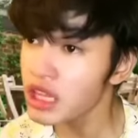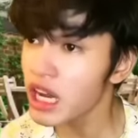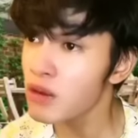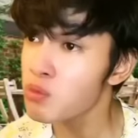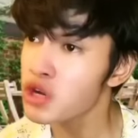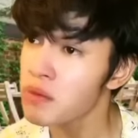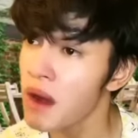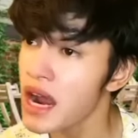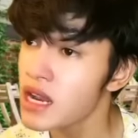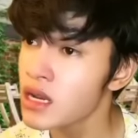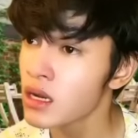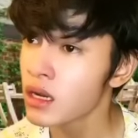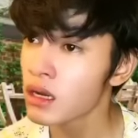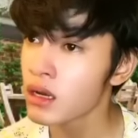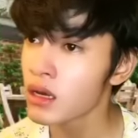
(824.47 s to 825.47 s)
ang tagal mo
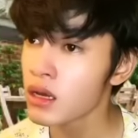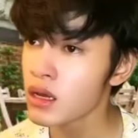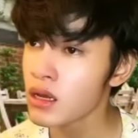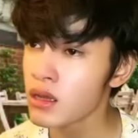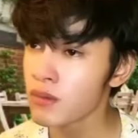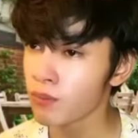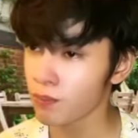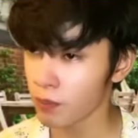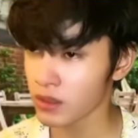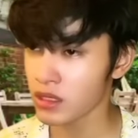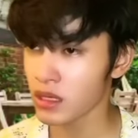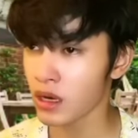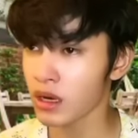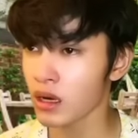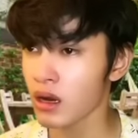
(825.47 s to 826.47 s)
naman.
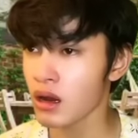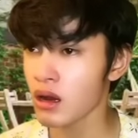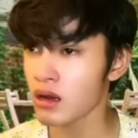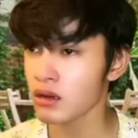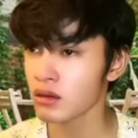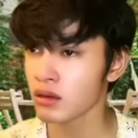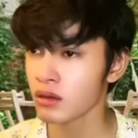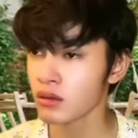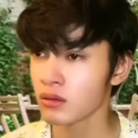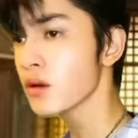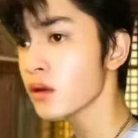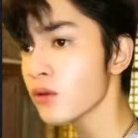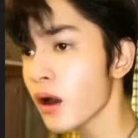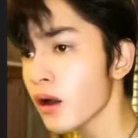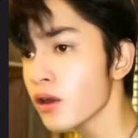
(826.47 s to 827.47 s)
Pa-CR nga.
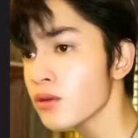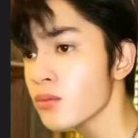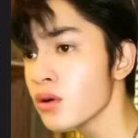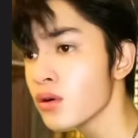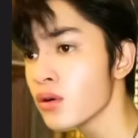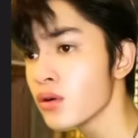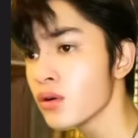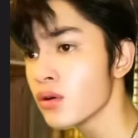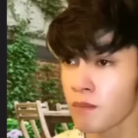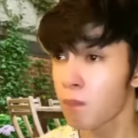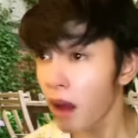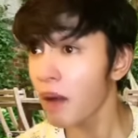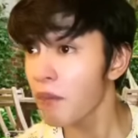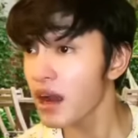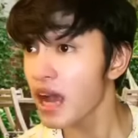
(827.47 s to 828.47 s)
Ano gagawin mo?
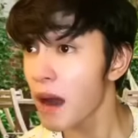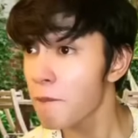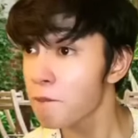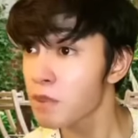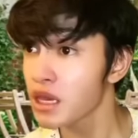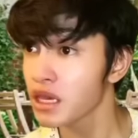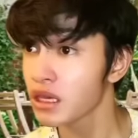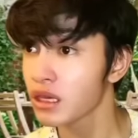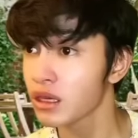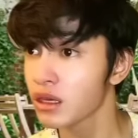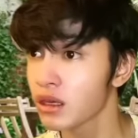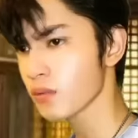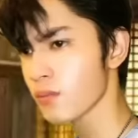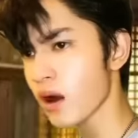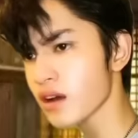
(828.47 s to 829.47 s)
Baka mag-camping.
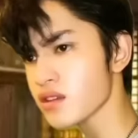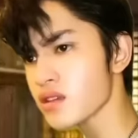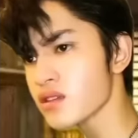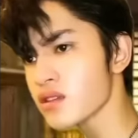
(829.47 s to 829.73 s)
Bakit sa